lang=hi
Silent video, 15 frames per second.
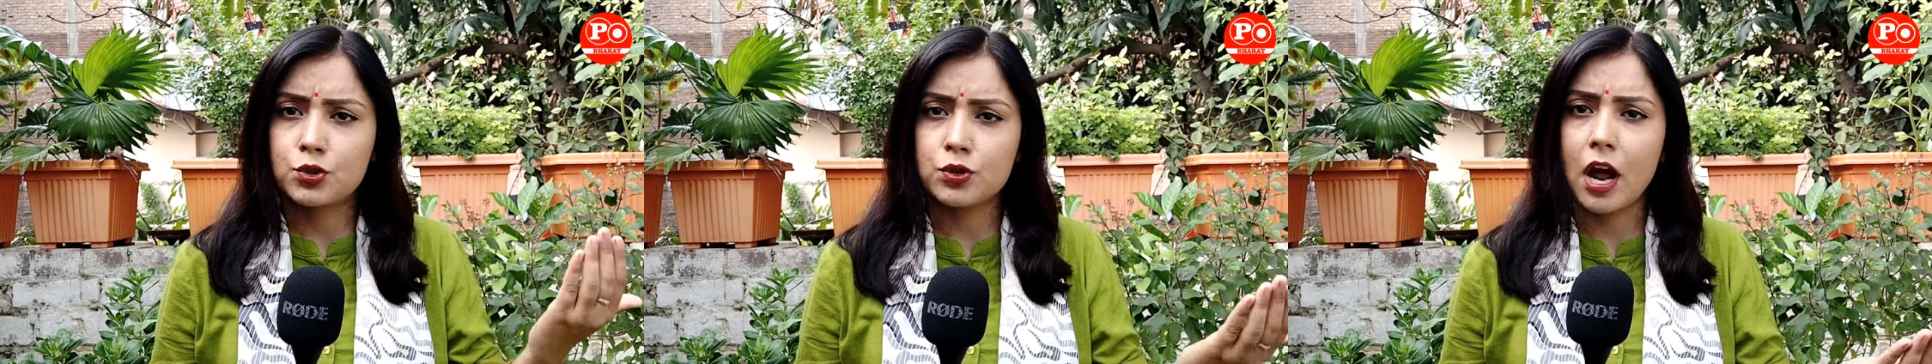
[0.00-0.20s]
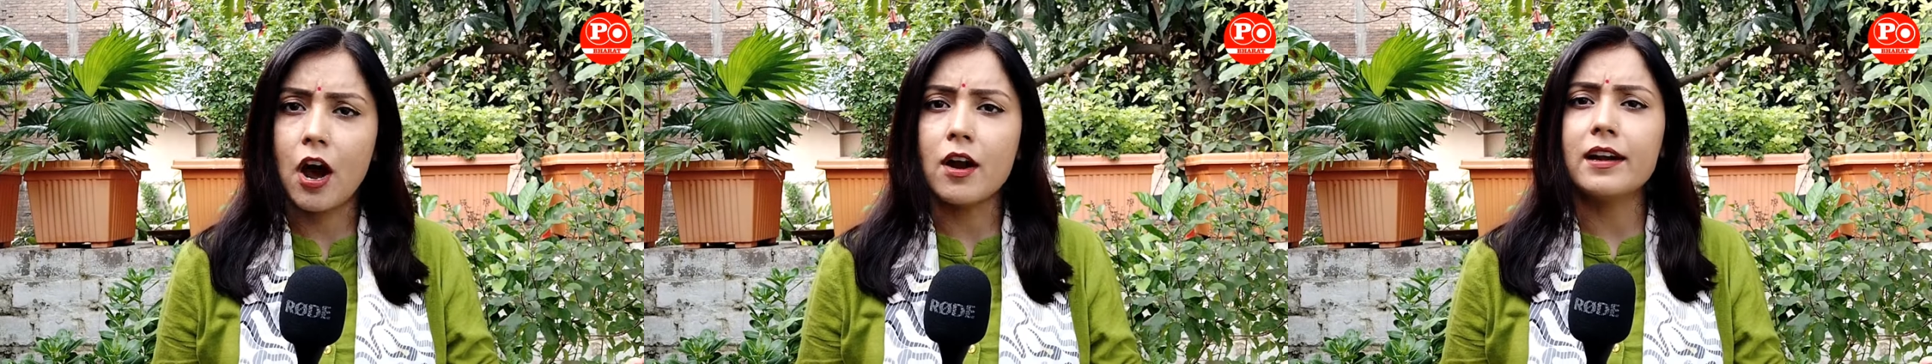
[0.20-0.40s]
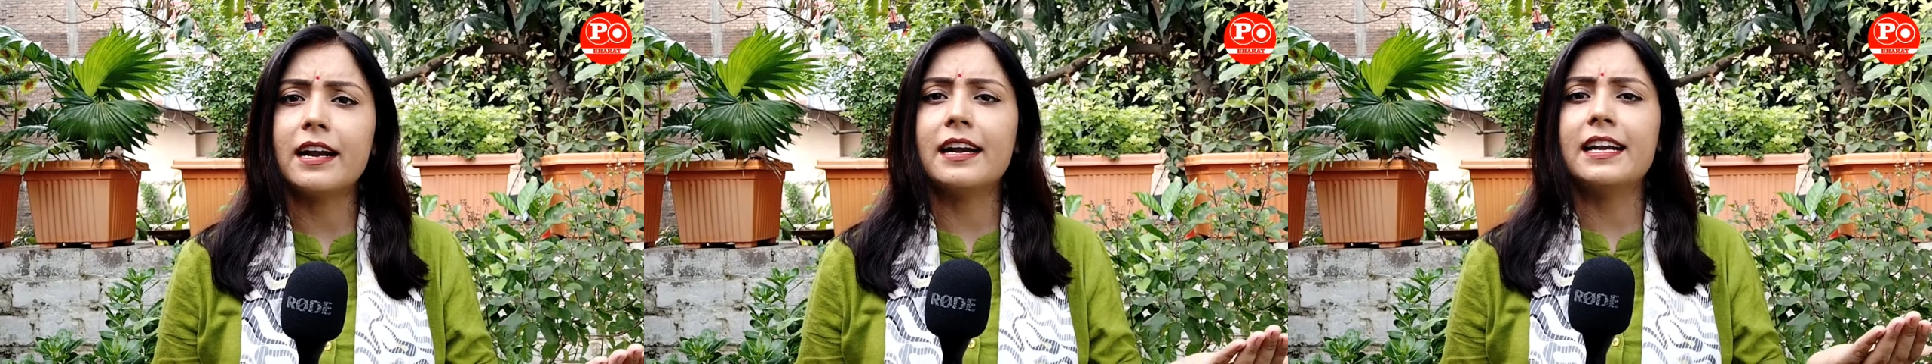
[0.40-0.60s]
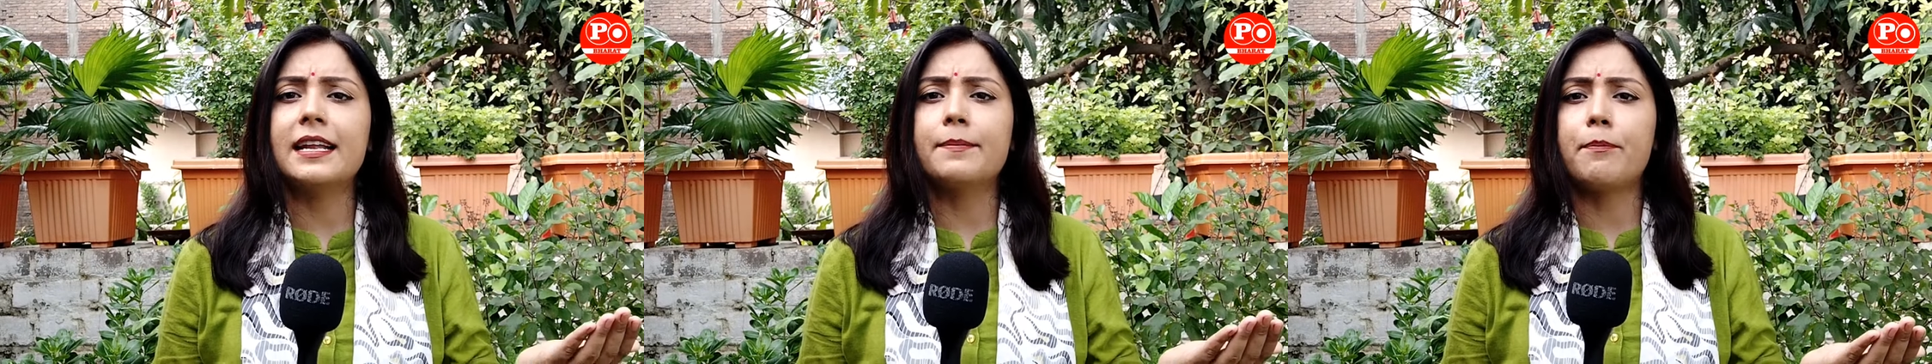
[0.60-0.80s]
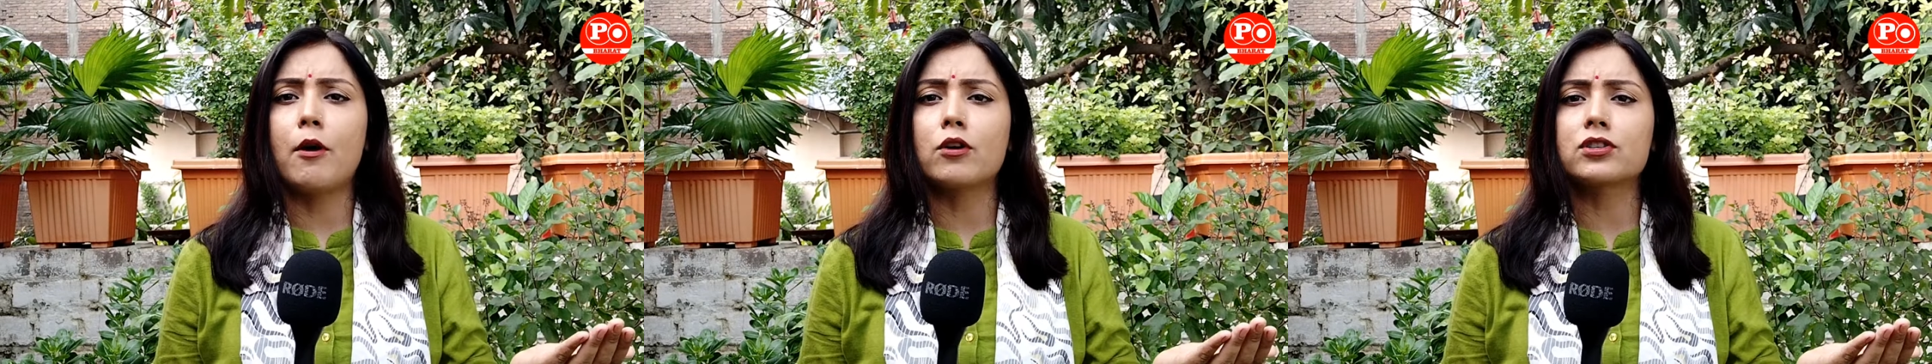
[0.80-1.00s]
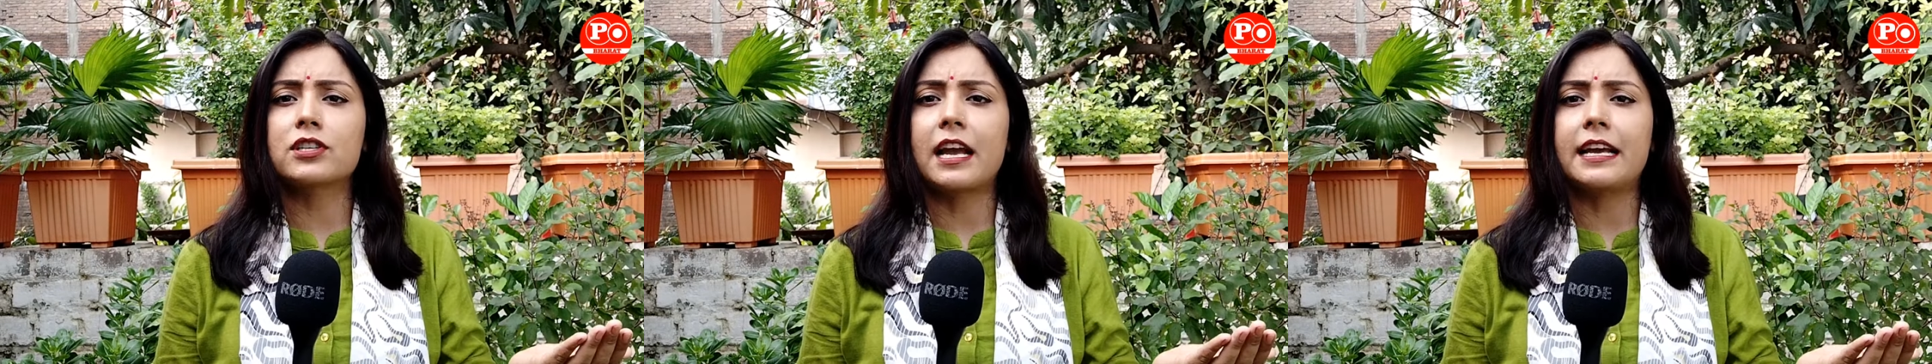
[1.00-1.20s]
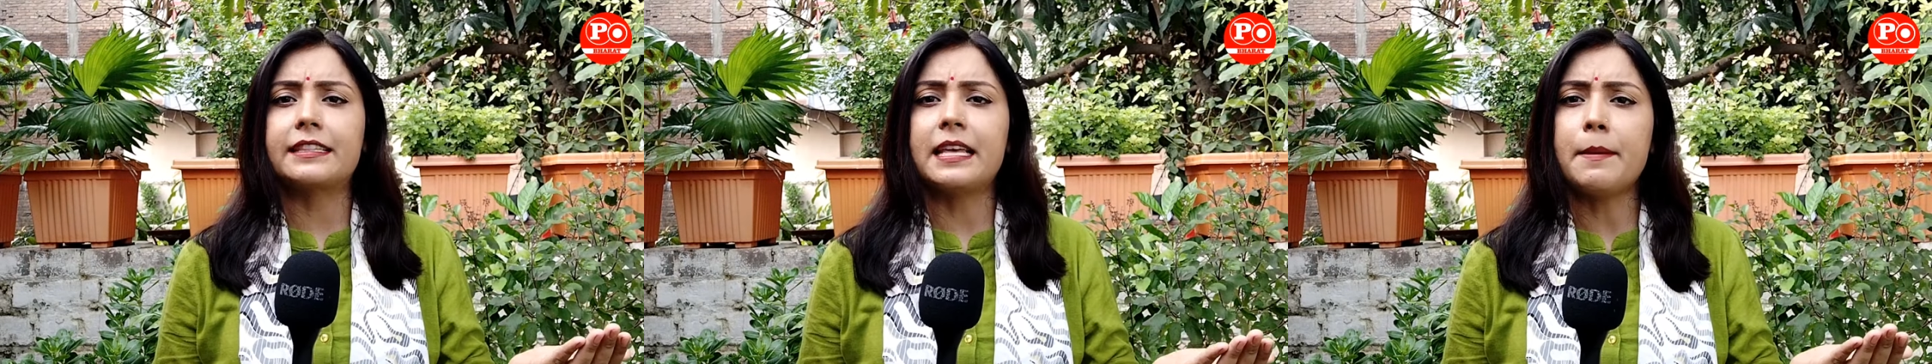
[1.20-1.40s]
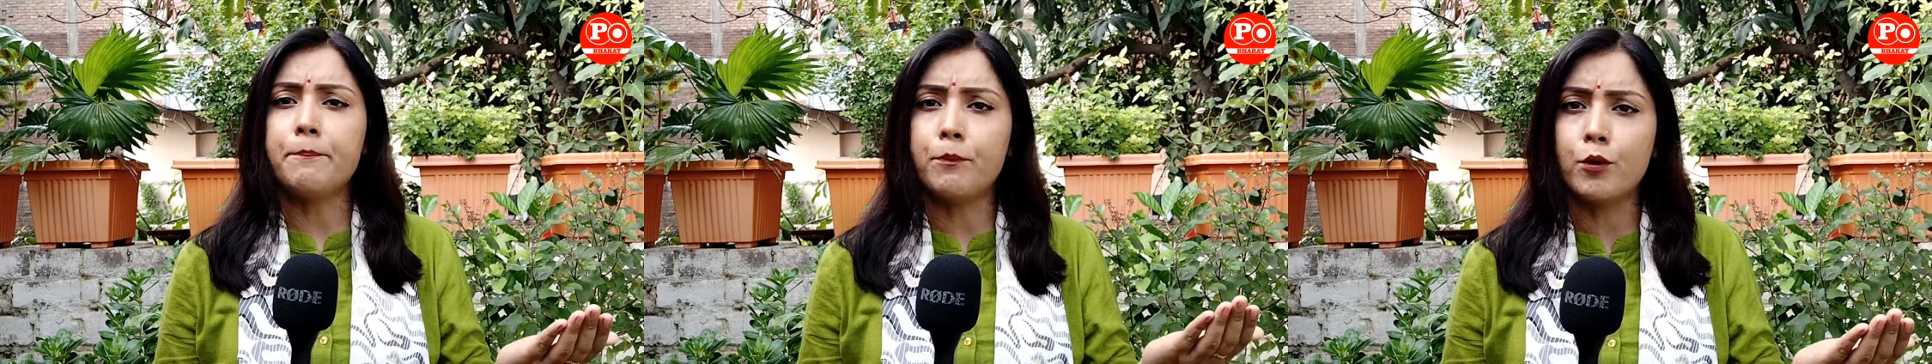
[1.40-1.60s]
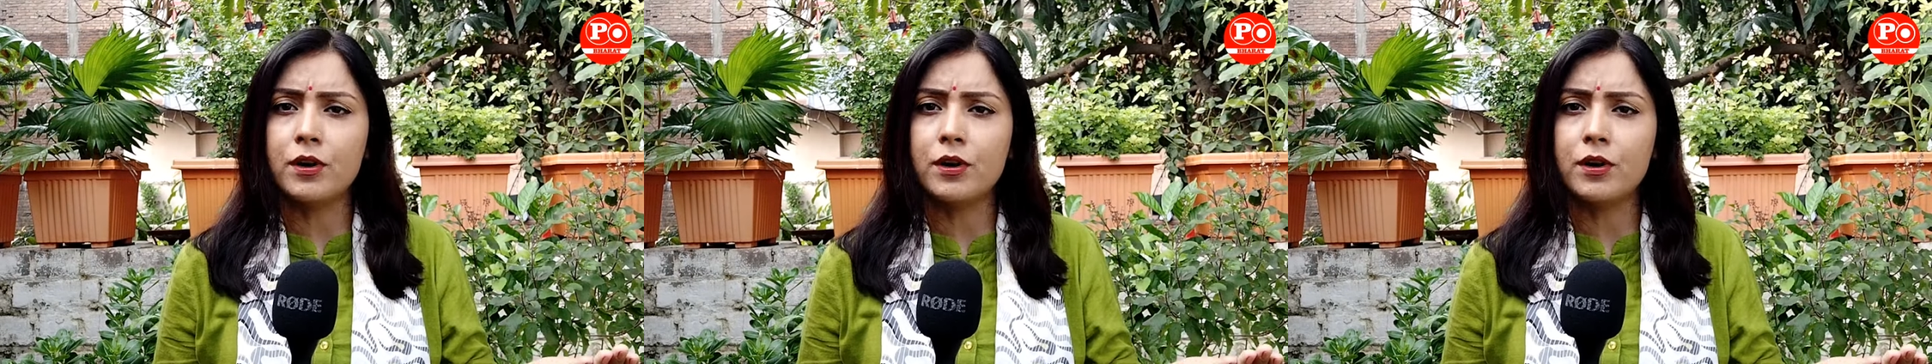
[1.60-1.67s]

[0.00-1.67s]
चुनाव लड़ने पहुंच गई थी